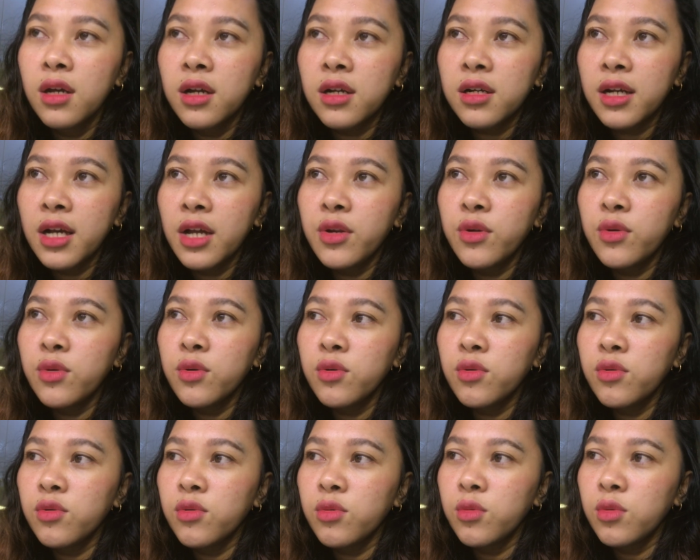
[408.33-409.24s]

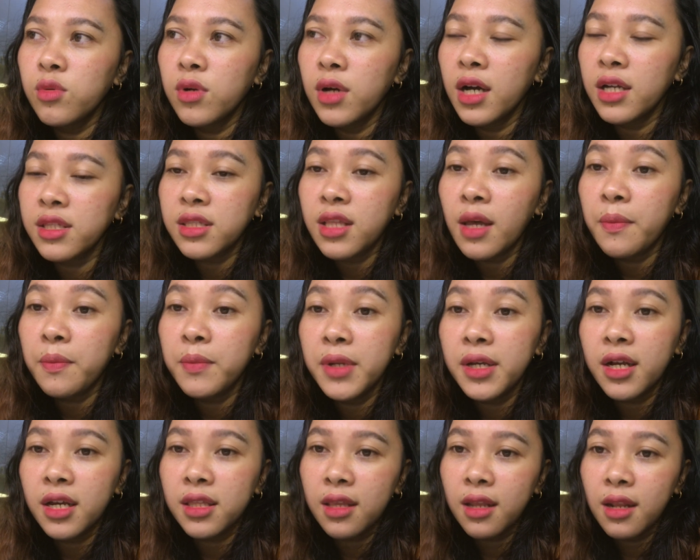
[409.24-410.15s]
ganong uh, top
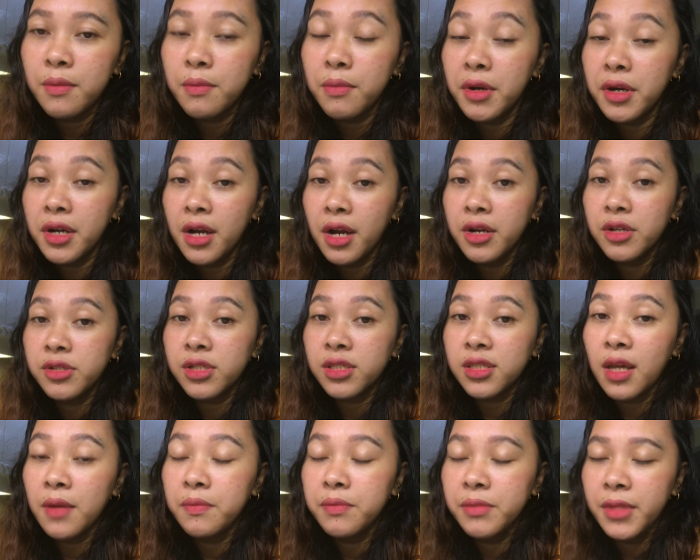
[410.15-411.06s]
ni Catherine Bernardo
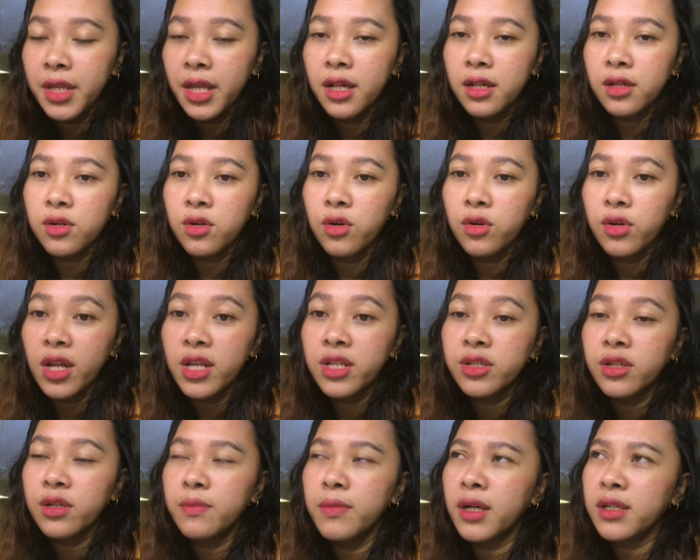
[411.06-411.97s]
sa thumbnail ko.
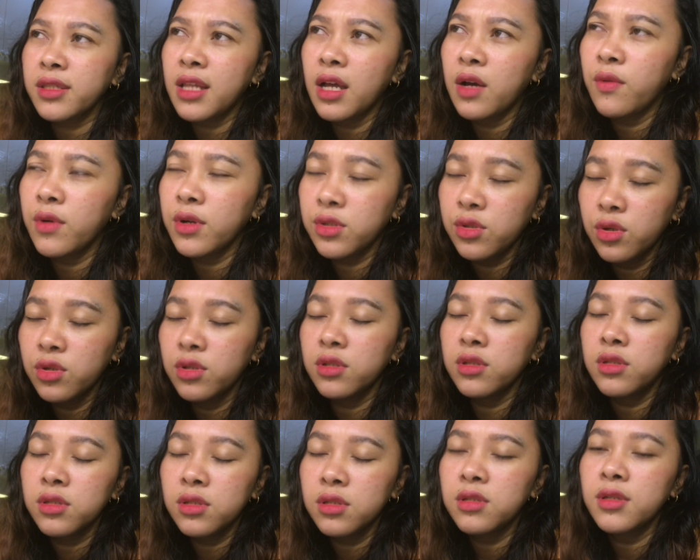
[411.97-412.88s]
Razorback tawag
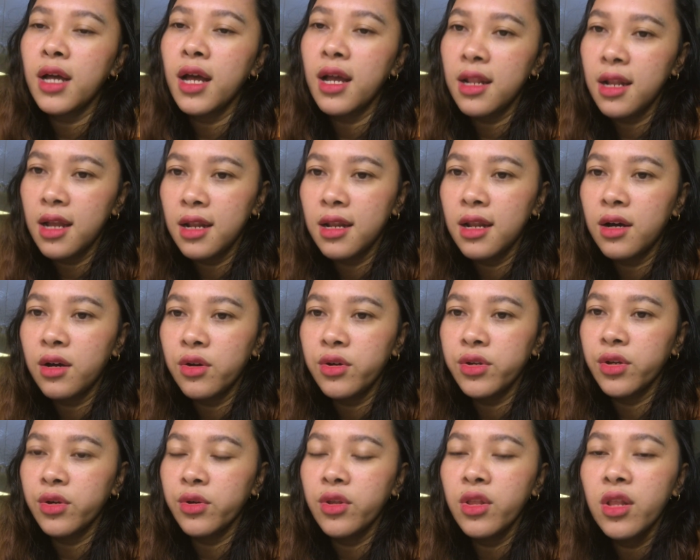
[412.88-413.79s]
doon. Naalala
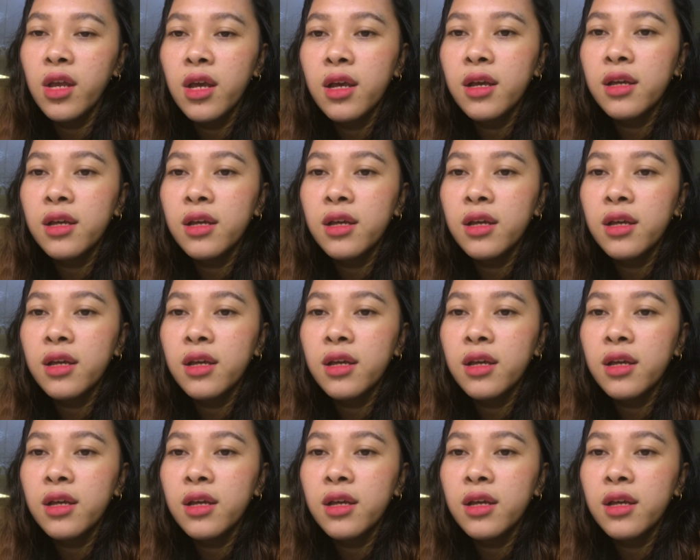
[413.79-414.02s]
ko yun.